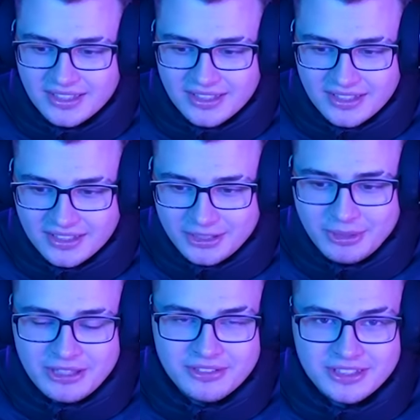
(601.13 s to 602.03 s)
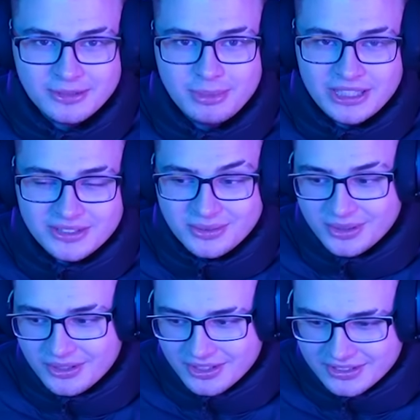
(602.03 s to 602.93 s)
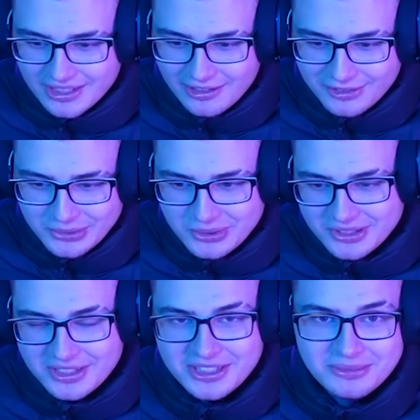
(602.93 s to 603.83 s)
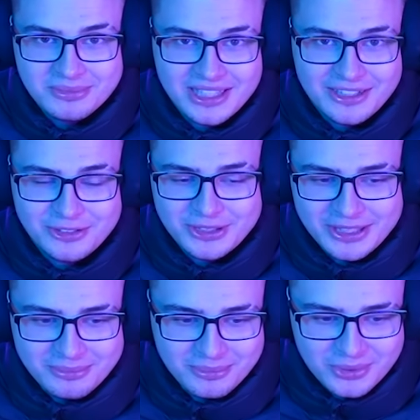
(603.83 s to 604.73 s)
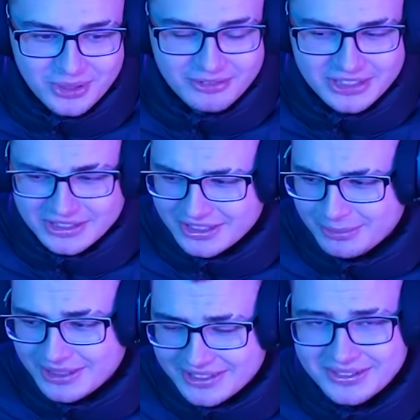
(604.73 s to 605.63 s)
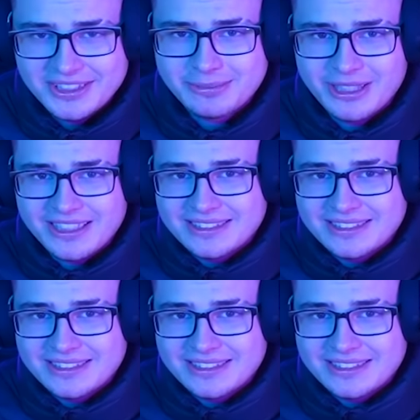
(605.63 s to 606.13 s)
E, nie miałem wtedy bardzo długi okres telefonu i kolejnym telefonem była właśnie chyba Sony Xperia